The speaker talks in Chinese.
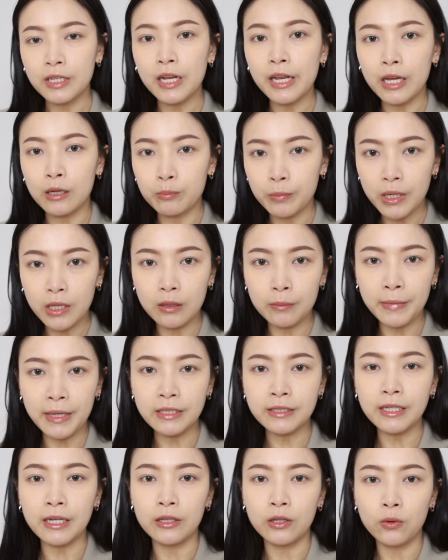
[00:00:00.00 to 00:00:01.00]
那两边的
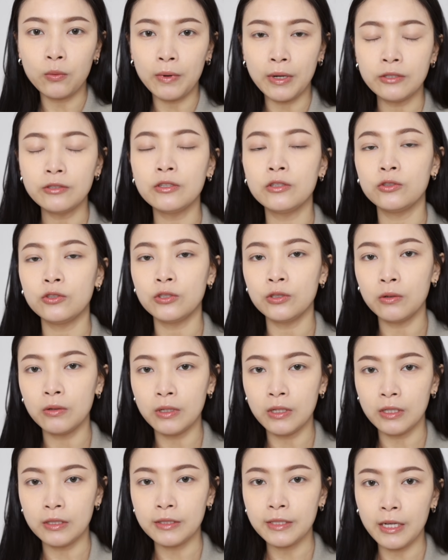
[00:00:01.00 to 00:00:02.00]
眉彩都完成之后
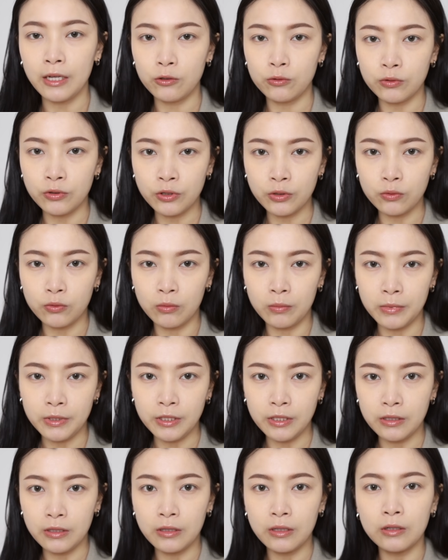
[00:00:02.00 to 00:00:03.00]
呢，再就是我们
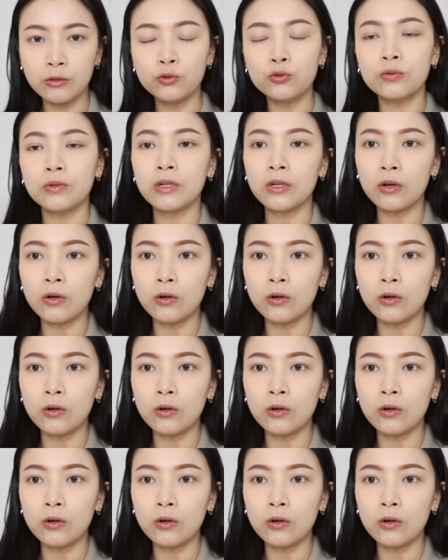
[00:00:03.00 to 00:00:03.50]
今天的主人